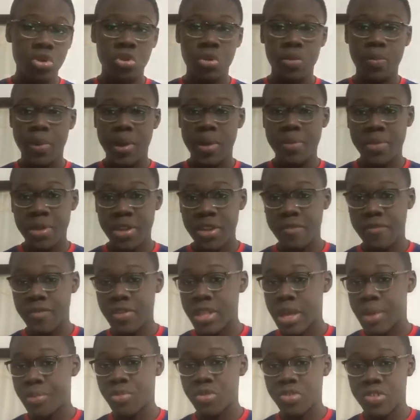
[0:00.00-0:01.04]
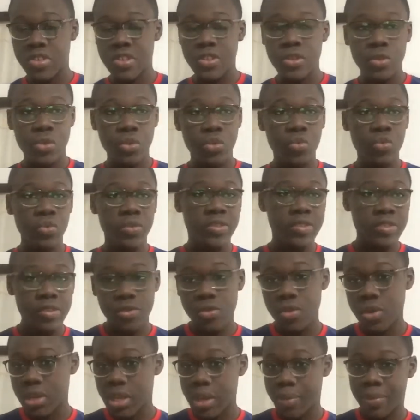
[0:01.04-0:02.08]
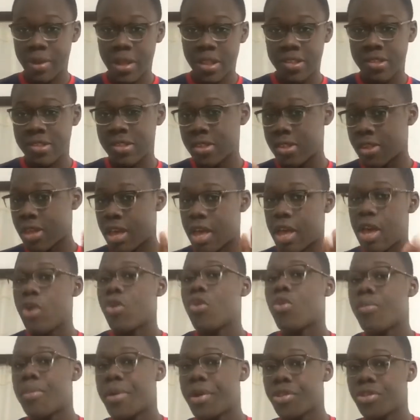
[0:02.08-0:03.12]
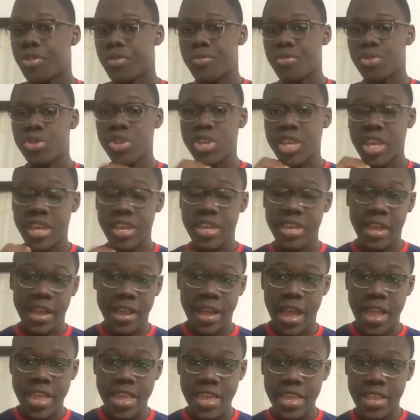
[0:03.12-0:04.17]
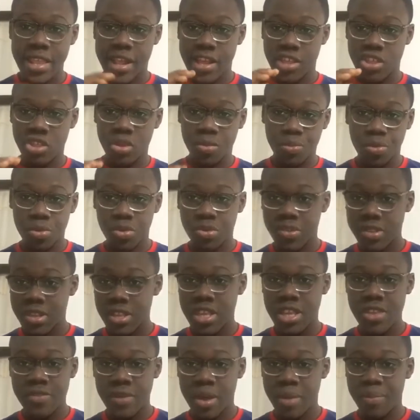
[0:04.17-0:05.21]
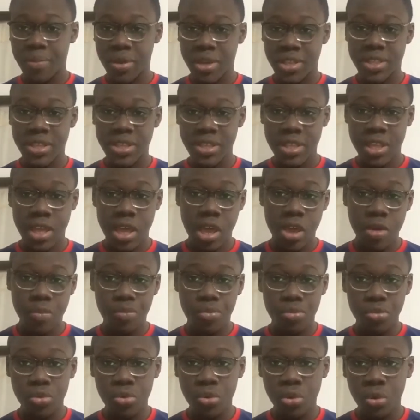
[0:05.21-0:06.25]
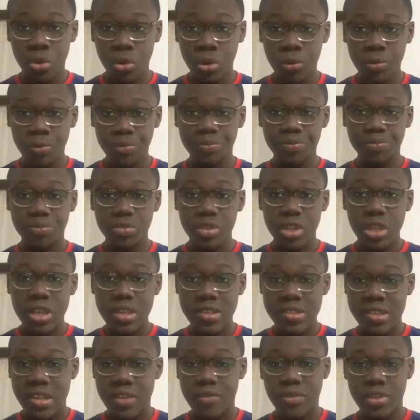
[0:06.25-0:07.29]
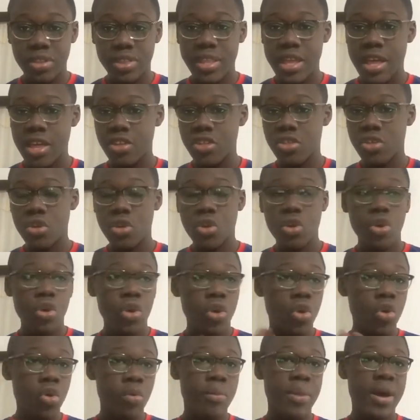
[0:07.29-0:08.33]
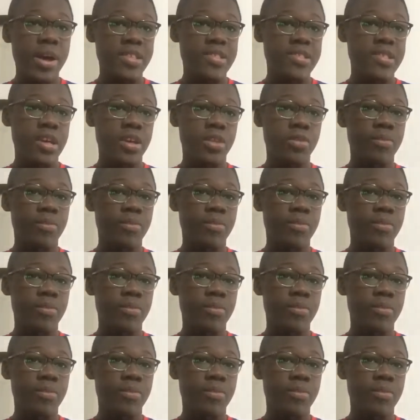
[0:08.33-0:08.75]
Je parle bien évidemment aussi de Coutinho qui est parti au Bayern de Munich et qui a gagné la Champions League, qui va prétendre un plus gros avantage au Barça.